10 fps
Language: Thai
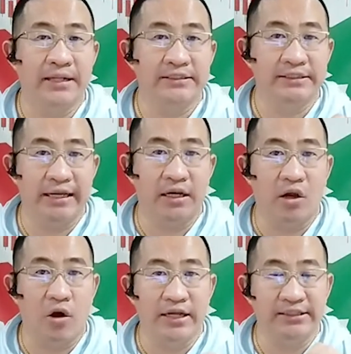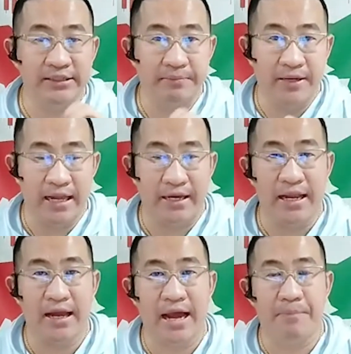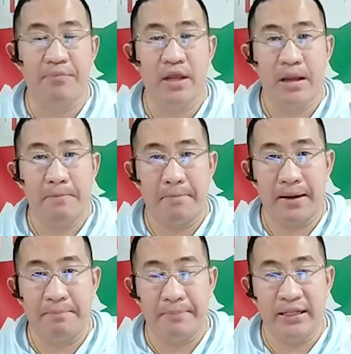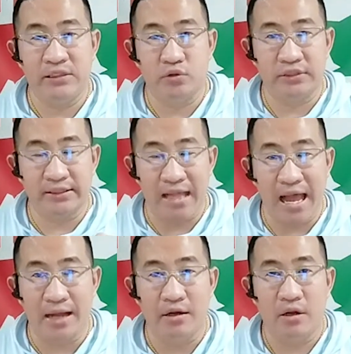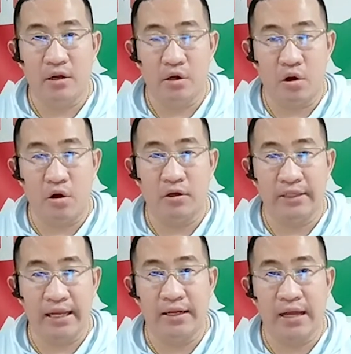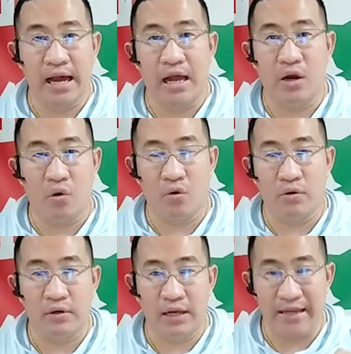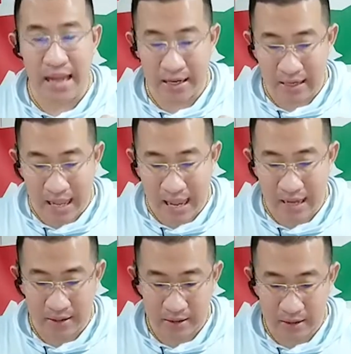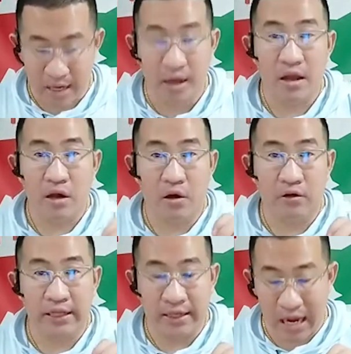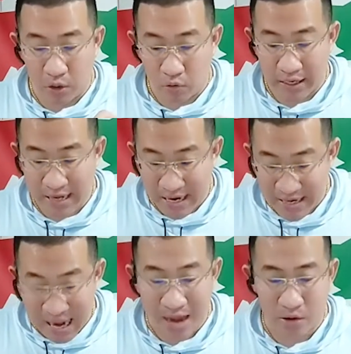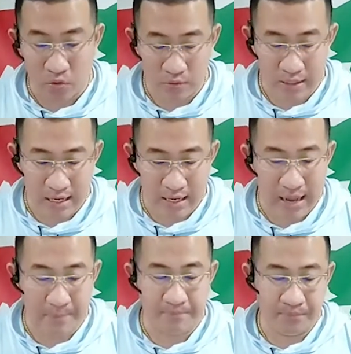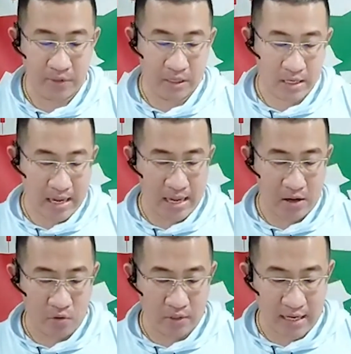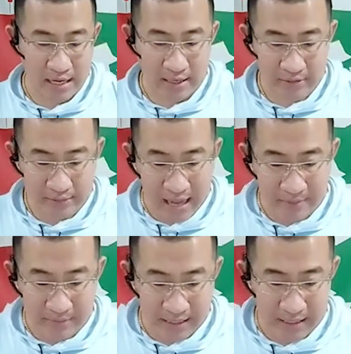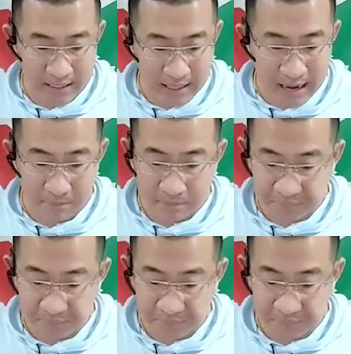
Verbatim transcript: 1,710 เหรียญเนี่ยครับมันเป็นจุดสตาร์ทของเทนขาลงระยะกลางอ่ะของเทนขาลงระยะยาวนะครับ อ่า โอเค ตามนี้นะครับ